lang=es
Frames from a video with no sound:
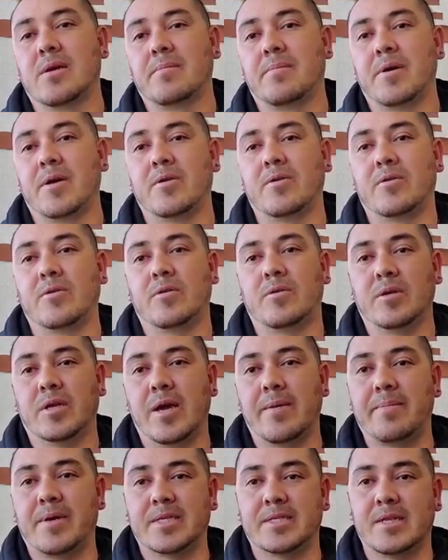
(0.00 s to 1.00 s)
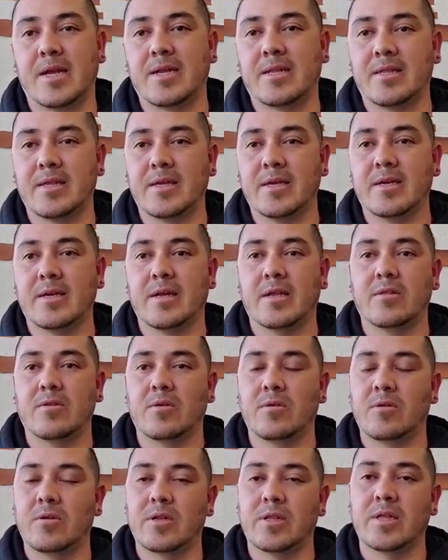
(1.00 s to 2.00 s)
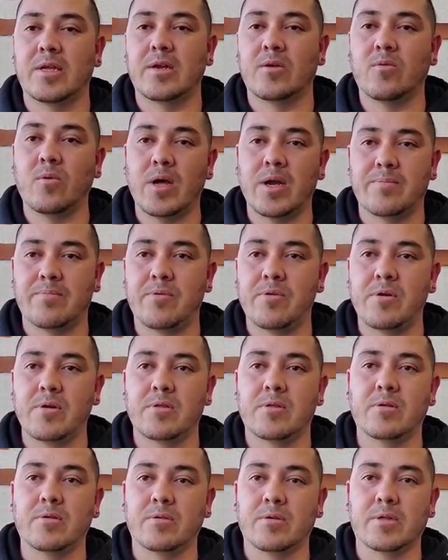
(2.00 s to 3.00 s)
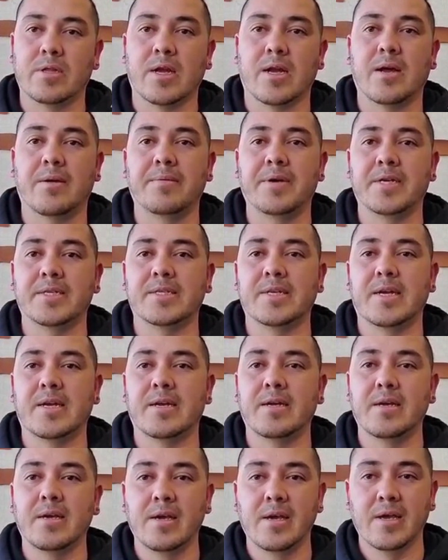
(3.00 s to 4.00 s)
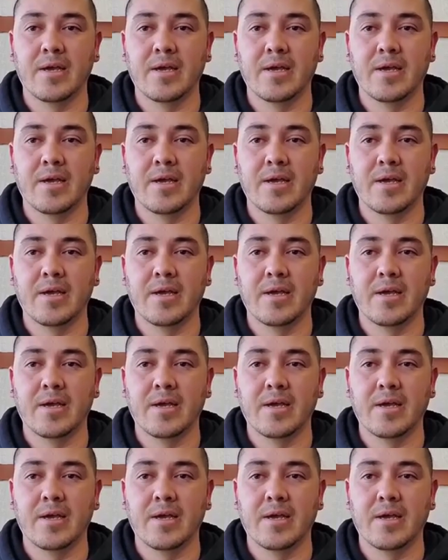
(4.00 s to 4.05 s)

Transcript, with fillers: pero ya más tarde el dolor del cuerpo, el dolor de cabeza